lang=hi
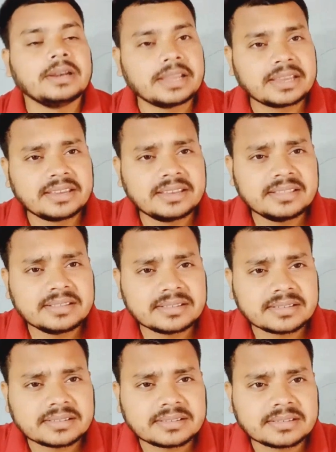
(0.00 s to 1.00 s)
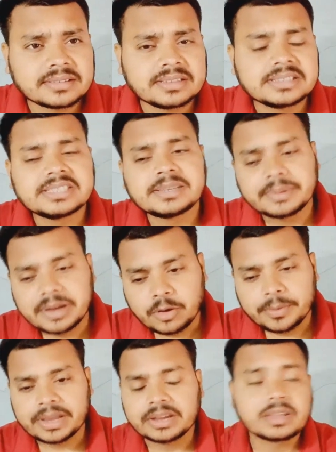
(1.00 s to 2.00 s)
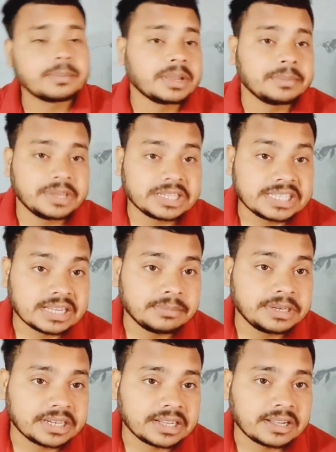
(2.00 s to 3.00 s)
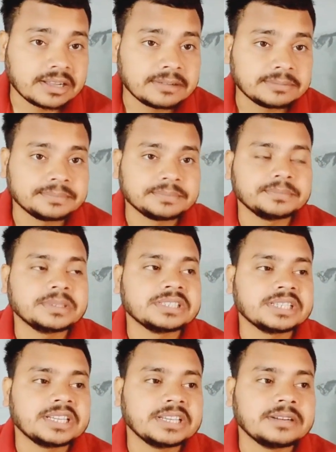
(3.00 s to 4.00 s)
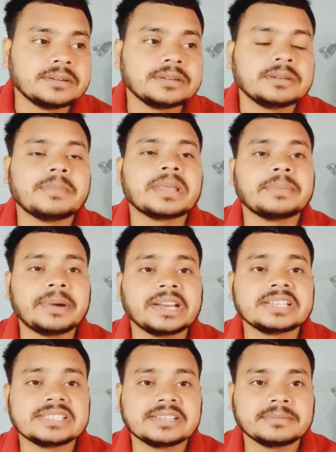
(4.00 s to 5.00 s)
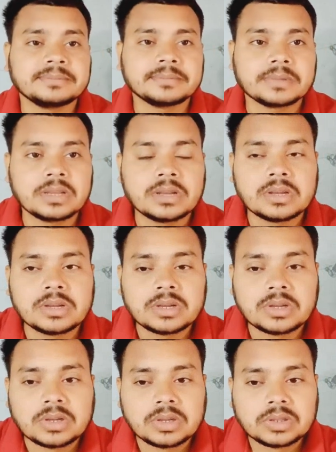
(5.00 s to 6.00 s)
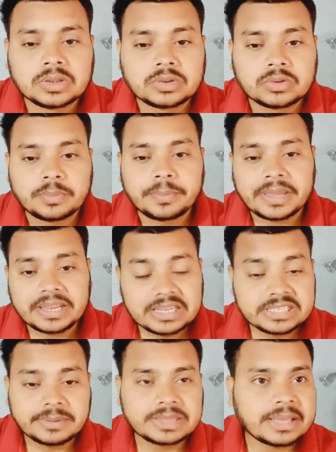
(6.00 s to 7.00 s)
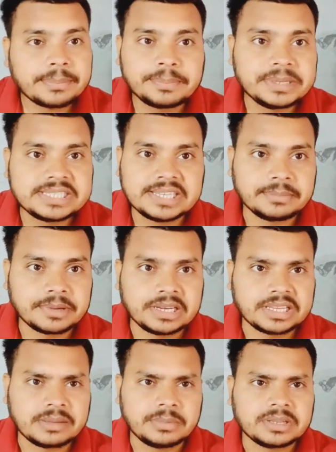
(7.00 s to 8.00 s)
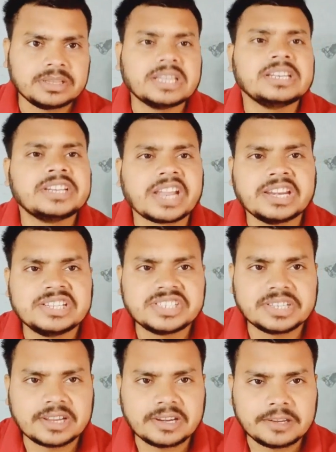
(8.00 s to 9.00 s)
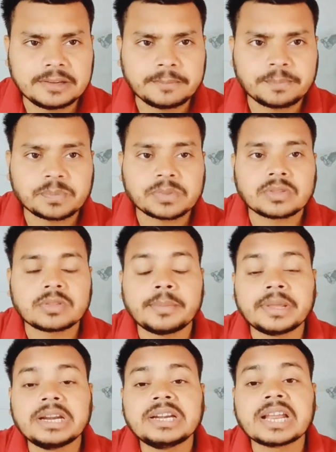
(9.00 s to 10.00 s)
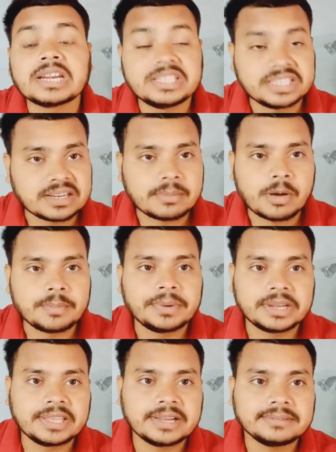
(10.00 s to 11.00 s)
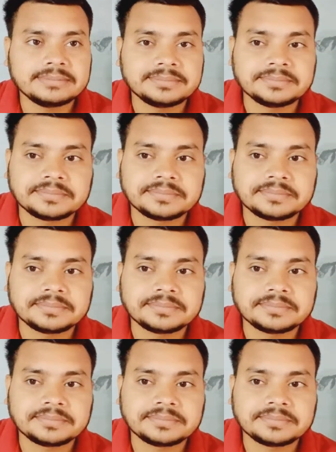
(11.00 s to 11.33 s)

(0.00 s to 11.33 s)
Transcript: लेकिन इससे गाँव में आकर के मैंने बीएससी कंप्लीट कर रखा बी किया मैथमेटिक्स से तो मैं एलिजिबल था पीसीएम के लिए केवल यानी टेक्नीशियन के लिए मैंने टेक्नीशियन का फॉर्म फिल किया